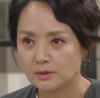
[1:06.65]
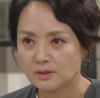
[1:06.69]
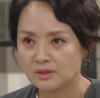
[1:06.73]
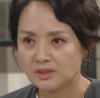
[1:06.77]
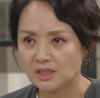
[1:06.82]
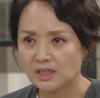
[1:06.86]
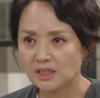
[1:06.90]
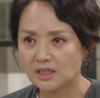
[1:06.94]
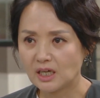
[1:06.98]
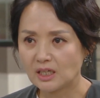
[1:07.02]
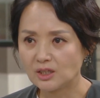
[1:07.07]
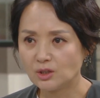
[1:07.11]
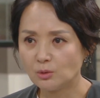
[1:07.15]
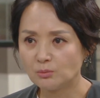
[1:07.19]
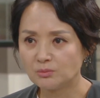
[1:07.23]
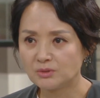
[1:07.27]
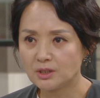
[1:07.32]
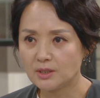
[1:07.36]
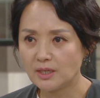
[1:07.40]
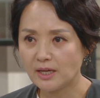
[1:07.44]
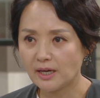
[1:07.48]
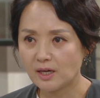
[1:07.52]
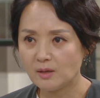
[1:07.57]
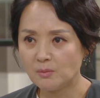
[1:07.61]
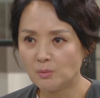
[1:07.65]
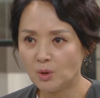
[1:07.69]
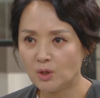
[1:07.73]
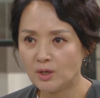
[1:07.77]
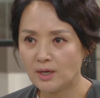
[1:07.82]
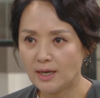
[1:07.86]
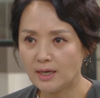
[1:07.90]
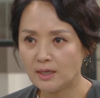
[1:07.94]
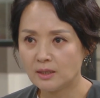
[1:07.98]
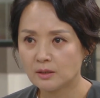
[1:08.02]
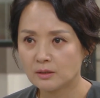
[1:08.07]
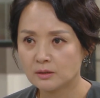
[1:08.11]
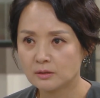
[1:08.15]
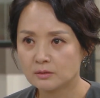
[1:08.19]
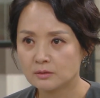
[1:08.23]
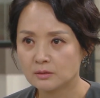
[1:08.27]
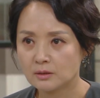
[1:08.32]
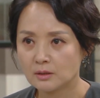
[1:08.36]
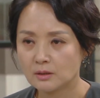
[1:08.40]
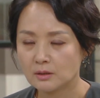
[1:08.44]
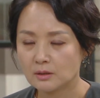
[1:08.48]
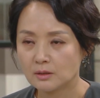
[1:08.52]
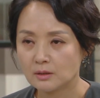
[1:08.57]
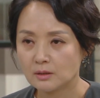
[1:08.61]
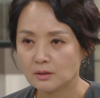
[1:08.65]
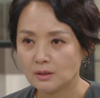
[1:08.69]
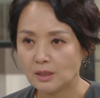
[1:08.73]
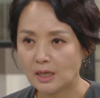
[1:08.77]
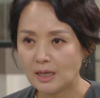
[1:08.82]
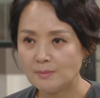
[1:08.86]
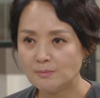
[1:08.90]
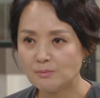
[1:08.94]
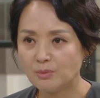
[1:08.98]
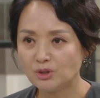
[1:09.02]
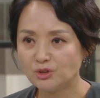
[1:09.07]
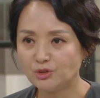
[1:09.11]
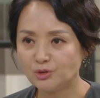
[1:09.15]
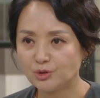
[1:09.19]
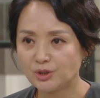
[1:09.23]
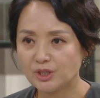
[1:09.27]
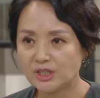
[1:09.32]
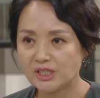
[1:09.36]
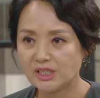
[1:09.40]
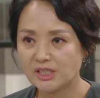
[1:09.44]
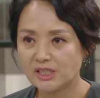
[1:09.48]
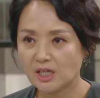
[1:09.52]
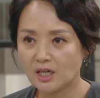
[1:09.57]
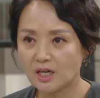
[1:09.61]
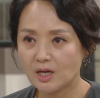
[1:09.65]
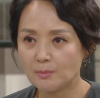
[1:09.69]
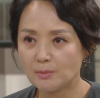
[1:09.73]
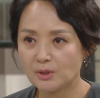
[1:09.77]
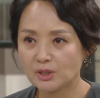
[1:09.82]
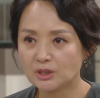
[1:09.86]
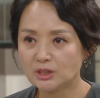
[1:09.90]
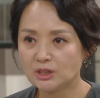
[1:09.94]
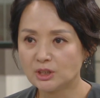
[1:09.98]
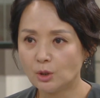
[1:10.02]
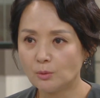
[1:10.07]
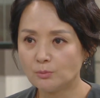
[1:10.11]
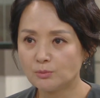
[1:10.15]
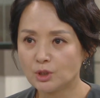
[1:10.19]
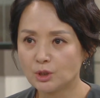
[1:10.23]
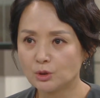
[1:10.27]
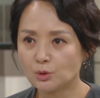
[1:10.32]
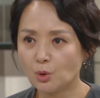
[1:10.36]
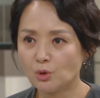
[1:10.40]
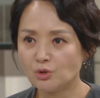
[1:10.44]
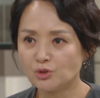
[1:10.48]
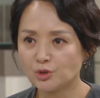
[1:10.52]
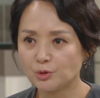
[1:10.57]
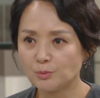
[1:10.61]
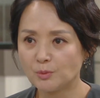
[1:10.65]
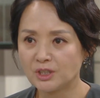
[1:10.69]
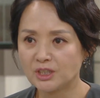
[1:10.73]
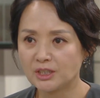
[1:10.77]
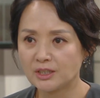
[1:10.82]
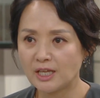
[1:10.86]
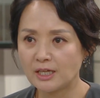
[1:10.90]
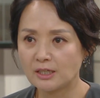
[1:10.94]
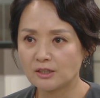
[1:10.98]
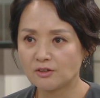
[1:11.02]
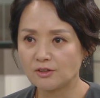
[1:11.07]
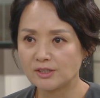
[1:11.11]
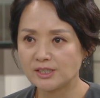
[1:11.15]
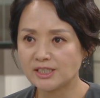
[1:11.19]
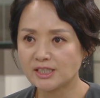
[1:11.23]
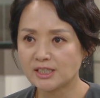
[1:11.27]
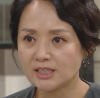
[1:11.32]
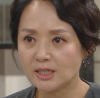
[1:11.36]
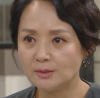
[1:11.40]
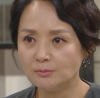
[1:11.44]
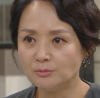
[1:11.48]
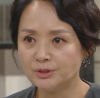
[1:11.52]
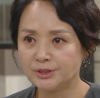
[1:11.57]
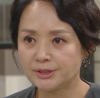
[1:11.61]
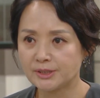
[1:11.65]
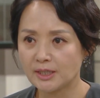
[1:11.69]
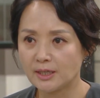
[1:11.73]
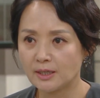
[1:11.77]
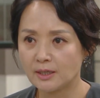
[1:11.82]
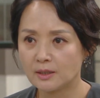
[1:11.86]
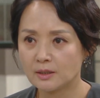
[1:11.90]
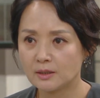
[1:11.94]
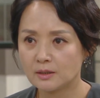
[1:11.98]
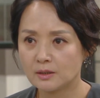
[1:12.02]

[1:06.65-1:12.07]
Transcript: 니깐 놈들 내가 몰라? 한 번 주기 시작하면 그놈들 돈주머니 되는 건 시간 문제야.